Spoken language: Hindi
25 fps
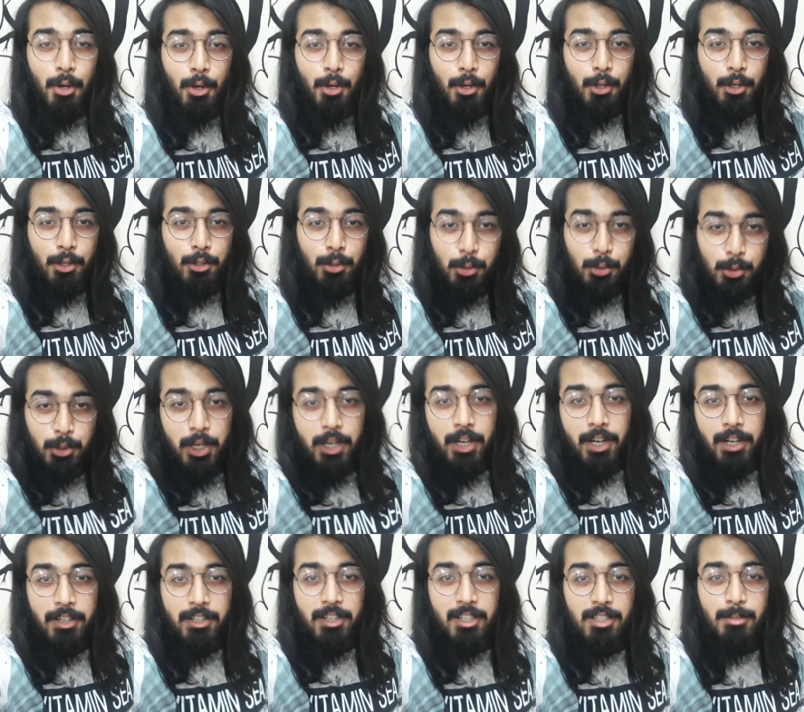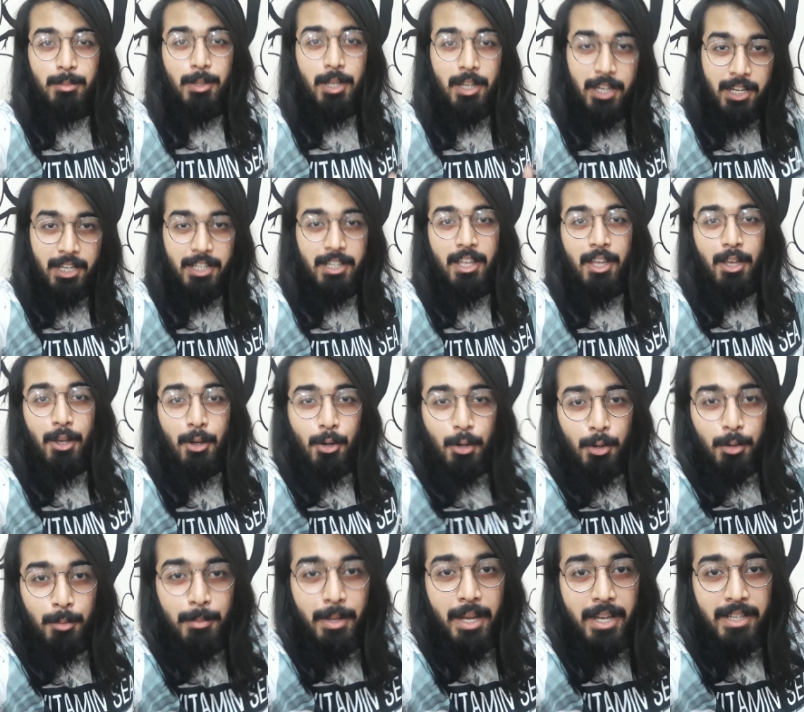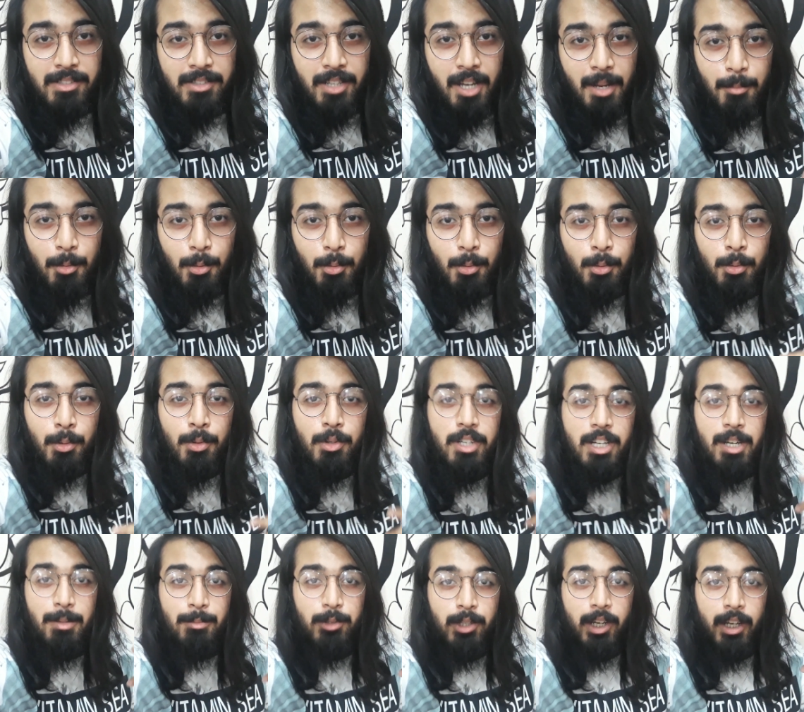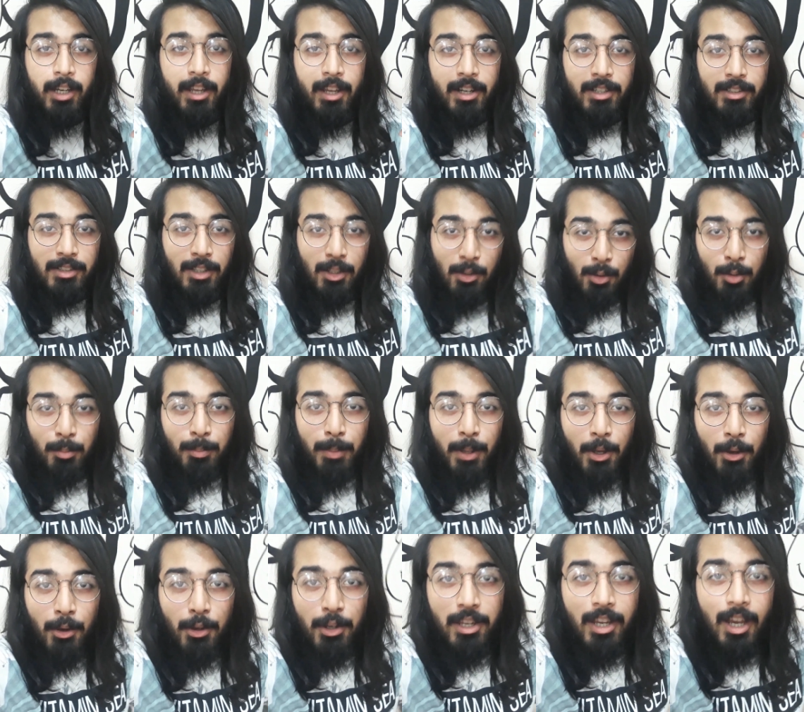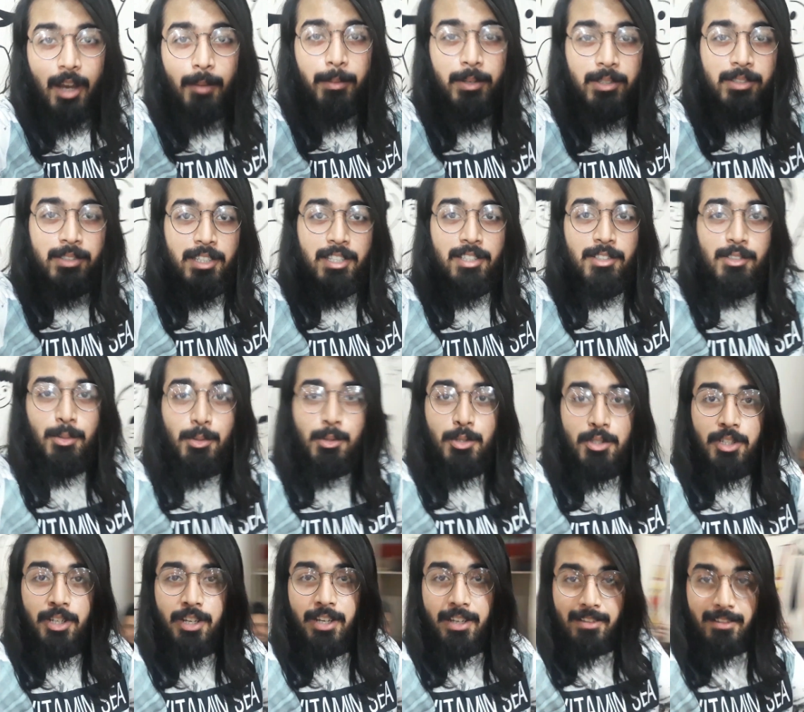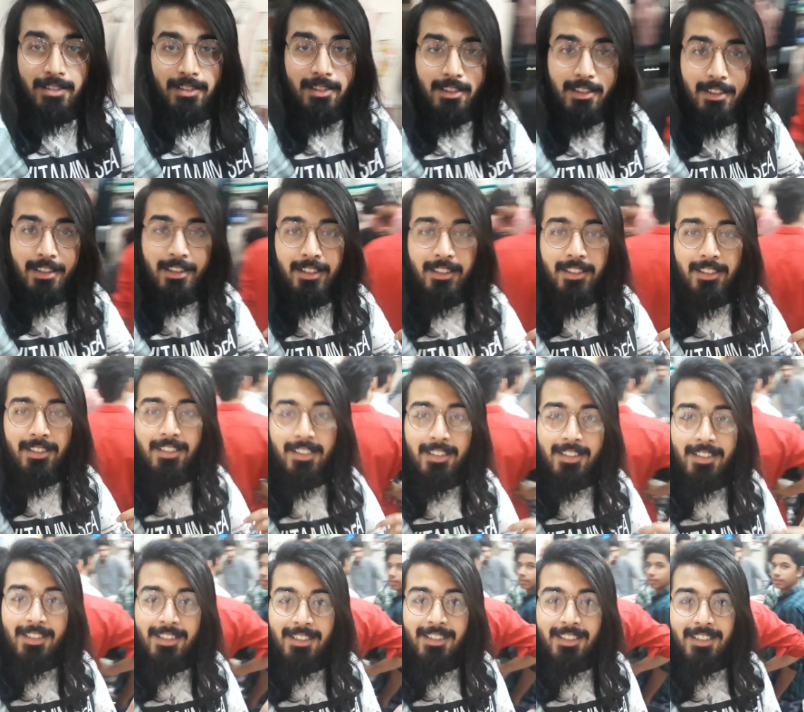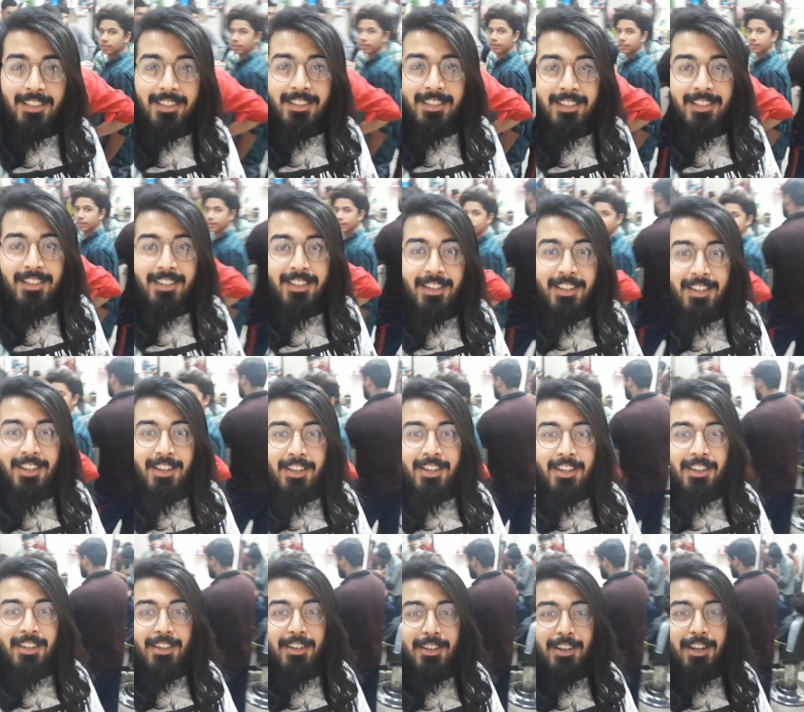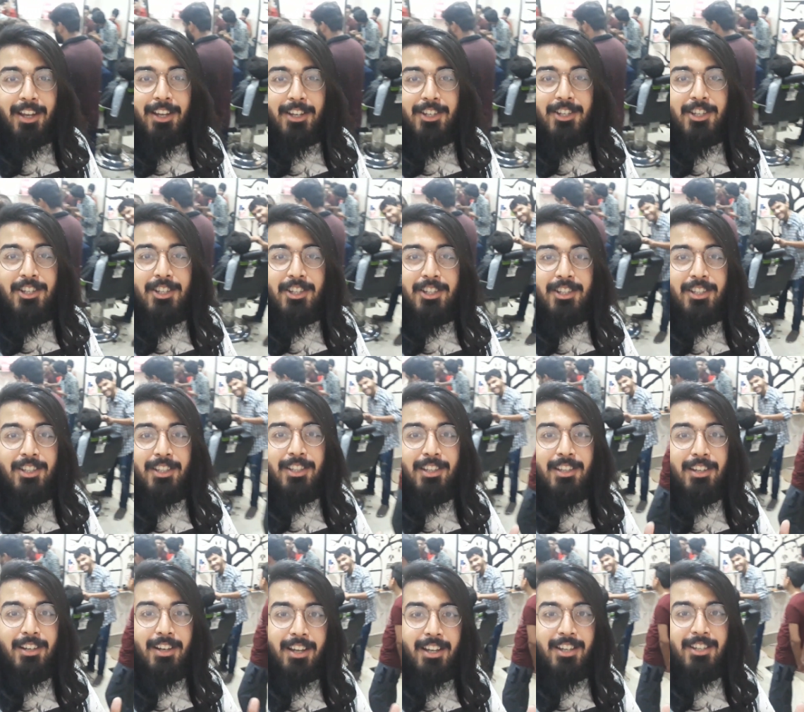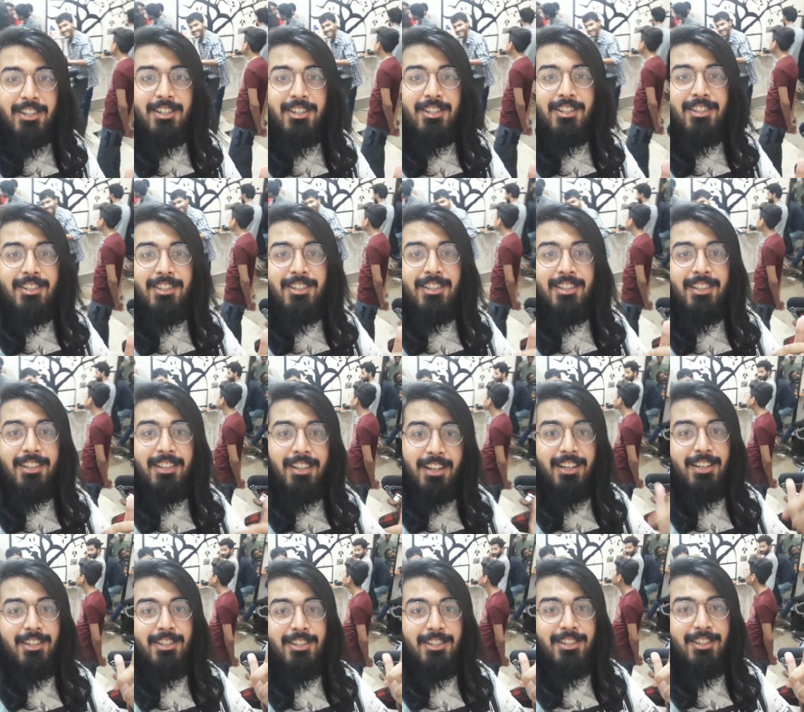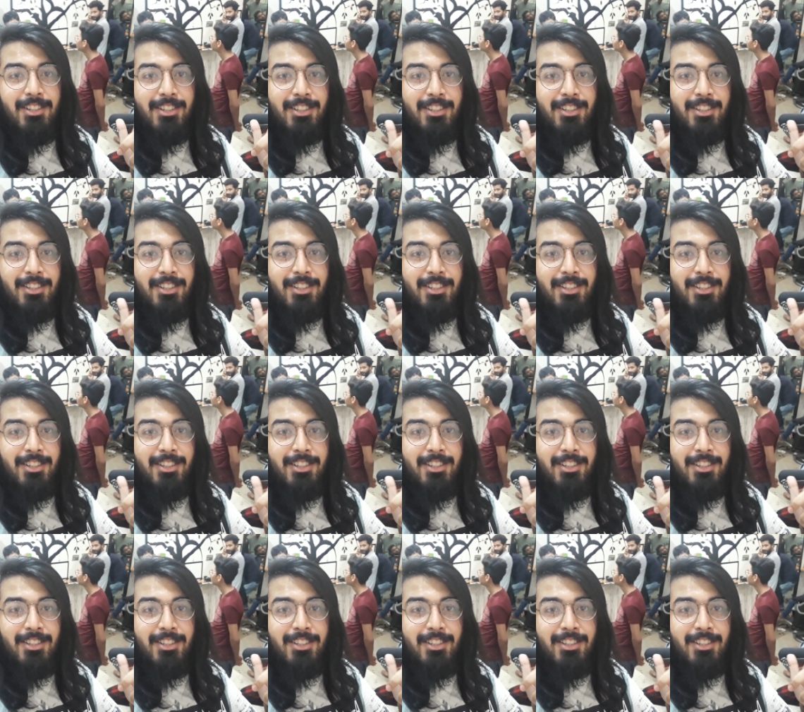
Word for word: और दूसरी कंट्रीज़ में ईद है और मैं इस टाइम हूँ ड्रीम स्टाइल हेयर सलून पे और यहाँ पे सीन्स कुछ ऐसे हैं रश रश रश